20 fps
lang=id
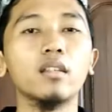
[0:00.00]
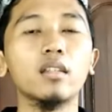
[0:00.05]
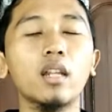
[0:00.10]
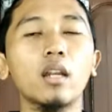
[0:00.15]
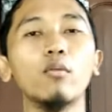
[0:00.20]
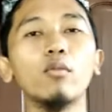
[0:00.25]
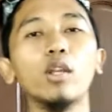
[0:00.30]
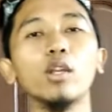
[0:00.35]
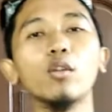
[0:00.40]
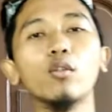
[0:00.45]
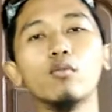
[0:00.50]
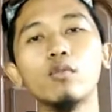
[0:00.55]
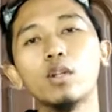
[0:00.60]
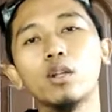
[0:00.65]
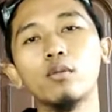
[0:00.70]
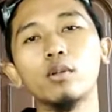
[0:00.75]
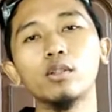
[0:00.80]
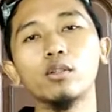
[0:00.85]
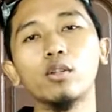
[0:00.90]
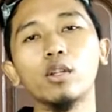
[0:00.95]
Assalamualaikum
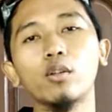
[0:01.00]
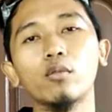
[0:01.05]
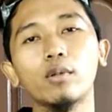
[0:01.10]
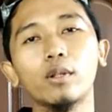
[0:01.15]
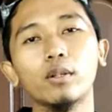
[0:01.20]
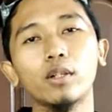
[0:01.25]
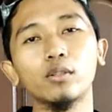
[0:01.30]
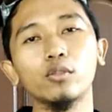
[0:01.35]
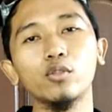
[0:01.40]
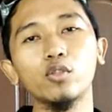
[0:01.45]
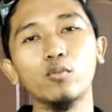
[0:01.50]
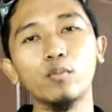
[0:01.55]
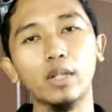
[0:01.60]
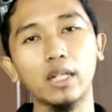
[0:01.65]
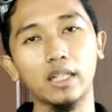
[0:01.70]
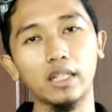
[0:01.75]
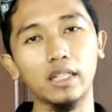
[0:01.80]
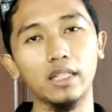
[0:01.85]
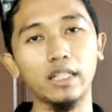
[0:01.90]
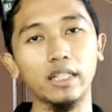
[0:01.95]
warahmatullahi wabarakatuh
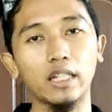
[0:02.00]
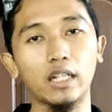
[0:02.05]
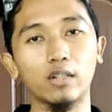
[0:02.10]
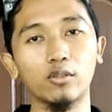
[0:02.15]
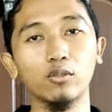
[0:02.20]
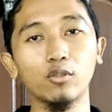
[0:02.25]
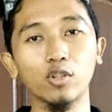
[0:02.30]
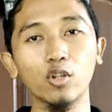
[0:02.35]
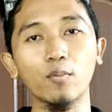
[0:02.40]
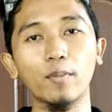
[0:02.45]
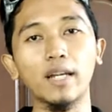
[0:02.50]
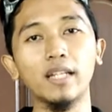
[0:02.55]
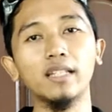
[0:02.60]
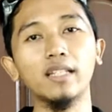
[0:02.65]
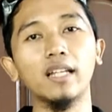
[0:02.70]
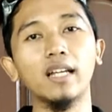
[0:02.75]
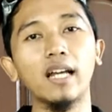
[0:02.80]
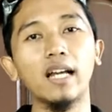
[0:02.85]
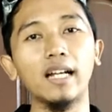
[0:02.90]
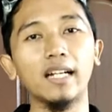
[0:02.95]
Jumpa lagi di channel Guru
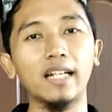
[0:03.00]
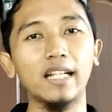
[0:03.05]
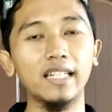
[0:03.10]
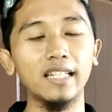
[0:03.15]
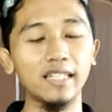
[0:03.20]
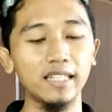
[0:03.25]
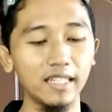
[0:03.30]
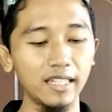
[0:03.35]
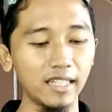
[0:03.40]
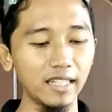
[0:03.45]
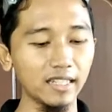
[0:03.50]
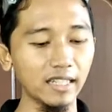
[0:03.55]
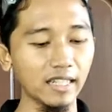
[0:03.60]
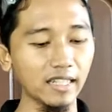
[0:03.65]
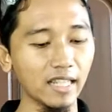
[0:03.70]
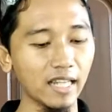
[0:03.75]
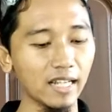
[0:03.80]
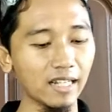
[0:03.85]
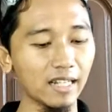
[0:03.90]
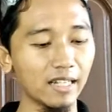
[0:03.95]
Sopan Nah kali ini
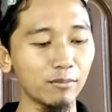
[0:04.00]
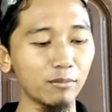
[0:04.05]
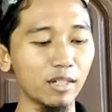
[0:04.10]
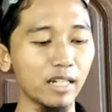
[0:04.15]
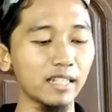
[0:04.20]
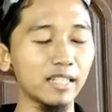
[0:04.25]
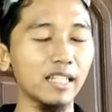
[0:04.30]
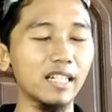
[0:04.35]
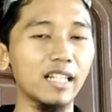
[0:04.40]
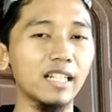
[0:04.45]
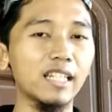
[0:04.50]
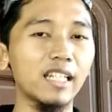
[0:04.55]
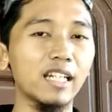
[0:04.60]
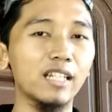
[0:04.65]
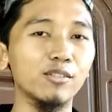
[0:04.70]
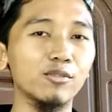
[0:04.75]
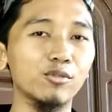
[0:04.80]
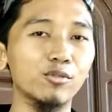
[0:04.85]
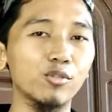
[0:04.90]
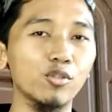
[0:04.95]
saya akan mengajak
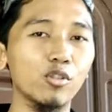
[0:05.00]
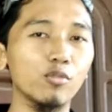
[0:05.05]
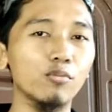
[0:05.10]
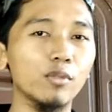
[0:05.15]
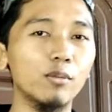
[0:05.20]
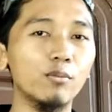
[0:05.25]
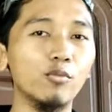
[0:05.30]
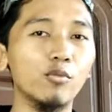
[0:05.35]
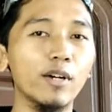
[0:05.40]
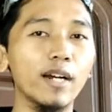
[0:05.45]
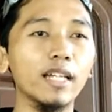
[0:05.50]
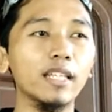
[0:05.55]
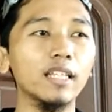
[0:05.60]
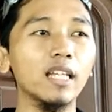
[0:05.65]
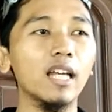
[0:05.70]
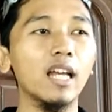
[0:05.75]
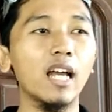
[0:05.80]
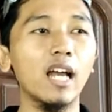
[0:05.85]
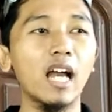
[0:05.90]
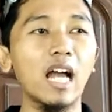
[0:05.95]
kalian untuk membuat
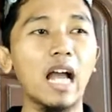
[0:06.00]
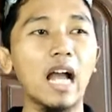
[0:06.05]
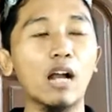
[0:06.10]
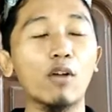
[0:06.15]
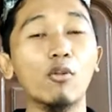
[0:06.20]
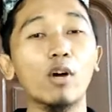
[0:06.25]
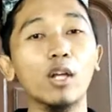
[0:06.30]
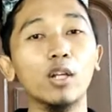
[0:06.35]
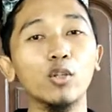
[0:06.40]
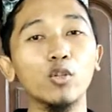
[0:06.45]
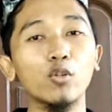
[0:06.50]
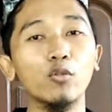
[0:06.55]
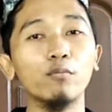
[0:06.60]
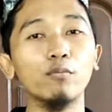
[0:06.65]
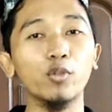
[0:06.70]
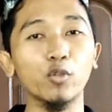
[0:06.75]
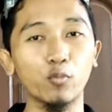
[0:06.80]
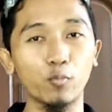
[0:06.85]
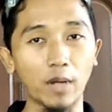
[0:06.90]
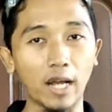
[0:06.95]

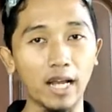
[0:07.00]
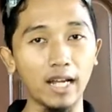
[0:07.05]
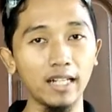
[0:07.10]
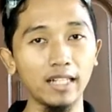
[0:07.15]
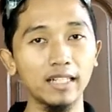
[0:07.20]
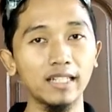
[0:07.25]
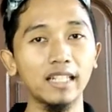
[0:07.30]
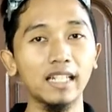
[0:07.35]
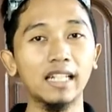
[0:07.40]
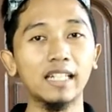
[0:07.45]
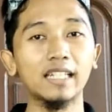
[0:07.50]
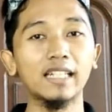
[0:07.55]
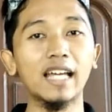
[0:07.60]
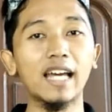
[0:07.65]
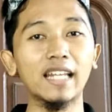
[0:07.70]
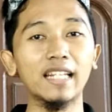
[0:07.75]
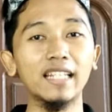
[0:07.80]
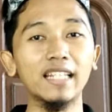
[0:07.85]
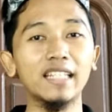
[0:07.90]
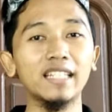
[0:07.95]
akuarium cupang
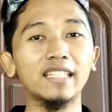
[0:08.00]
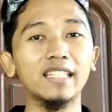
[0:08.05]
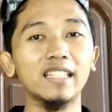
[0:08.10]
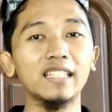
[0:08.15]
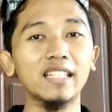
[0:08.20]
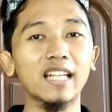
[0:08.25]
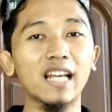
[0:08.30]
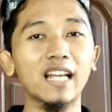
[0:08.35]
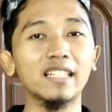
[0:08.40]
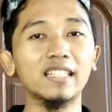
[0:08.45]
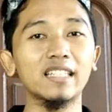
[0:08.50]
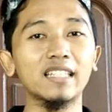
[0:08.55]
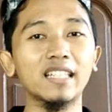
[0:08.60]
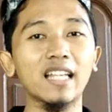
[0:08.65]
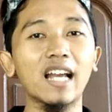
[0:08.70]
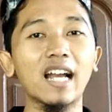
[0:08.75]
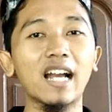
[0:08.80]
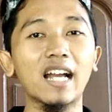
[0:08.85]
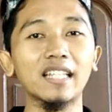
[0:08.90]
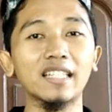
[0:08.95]
Dari
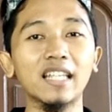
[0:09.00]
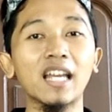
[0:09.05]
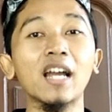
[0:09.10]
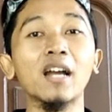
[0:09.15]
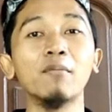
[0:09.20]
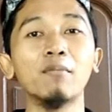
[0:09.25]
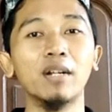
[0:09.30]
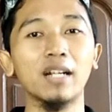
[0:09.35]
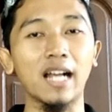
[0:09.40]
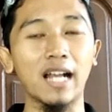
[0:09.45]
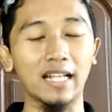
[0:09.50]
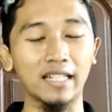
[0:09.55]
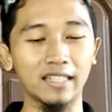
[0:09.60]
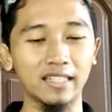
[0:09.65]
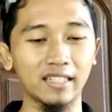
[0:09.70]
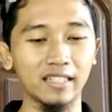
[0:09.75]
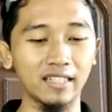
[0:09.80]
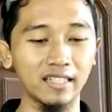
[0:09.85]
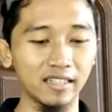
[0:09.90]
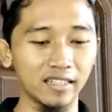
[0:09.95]
sisa-sisa kaca bekas